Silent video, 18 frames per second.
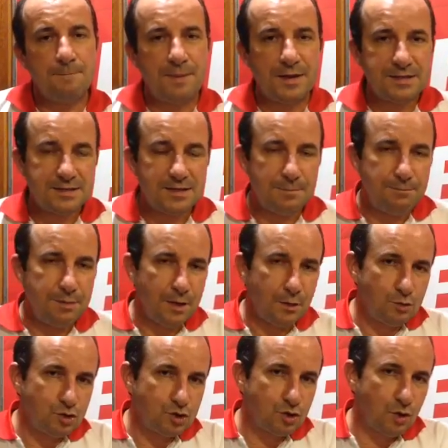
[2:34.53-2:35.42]

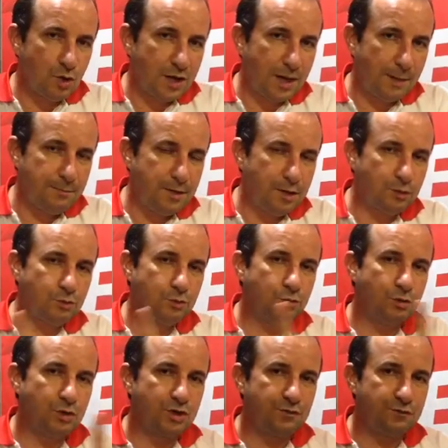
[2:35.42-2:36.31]
percebeu o deslocamento
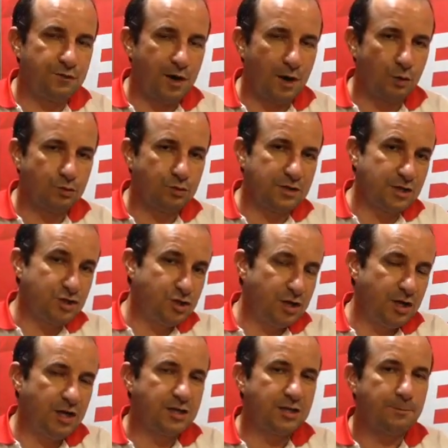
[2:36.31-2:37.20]
do Oswaldo da
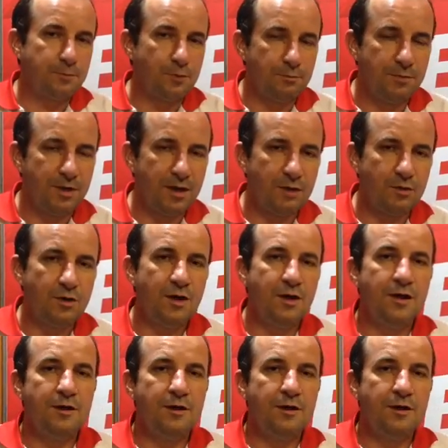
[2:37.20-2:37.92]
direita para o meio,